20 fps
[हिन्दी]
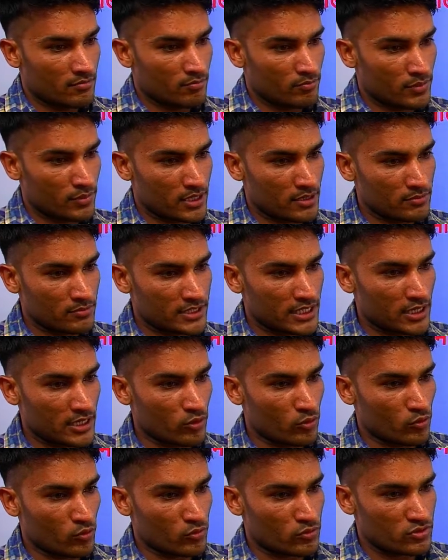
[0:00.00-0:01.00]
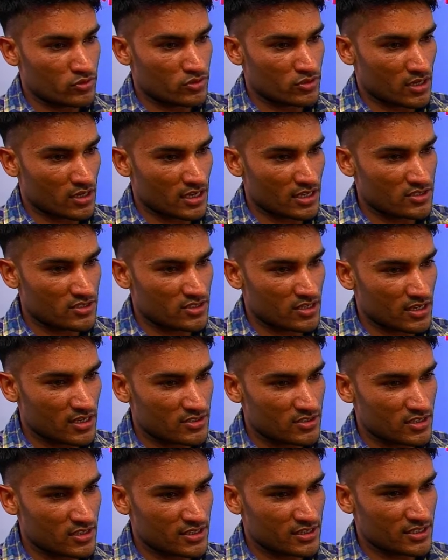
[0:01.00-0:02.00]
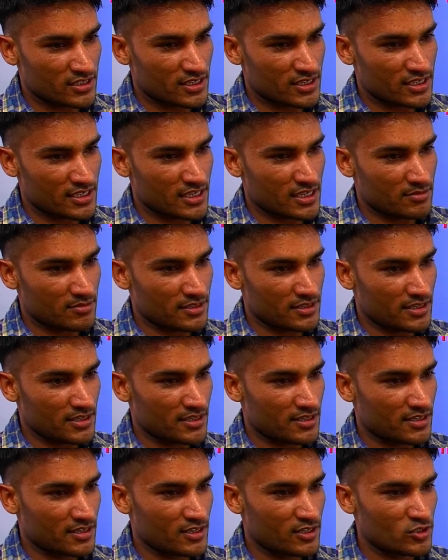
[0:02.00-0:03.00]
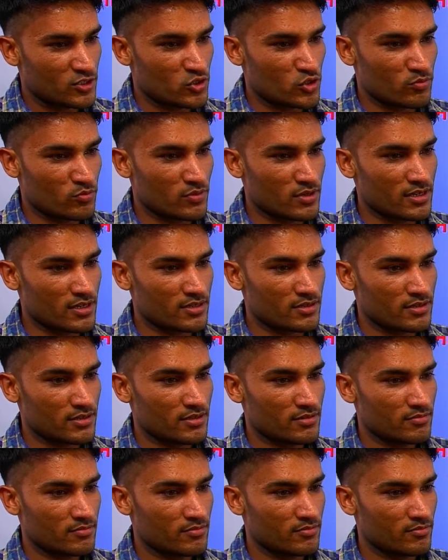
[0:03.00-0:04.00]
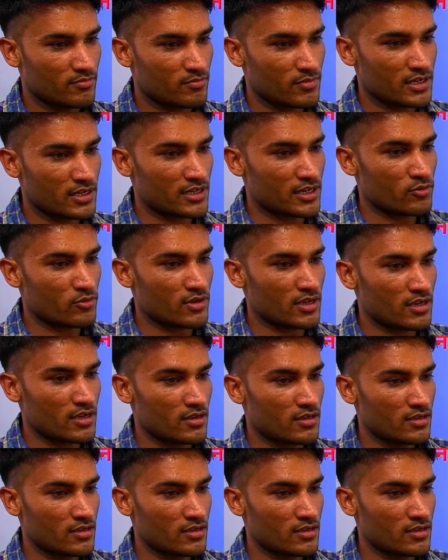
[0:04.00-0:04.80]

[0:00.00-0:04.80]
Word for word: बिरम देव सात सात सात ये क्या है भाई जुमर मल रणवा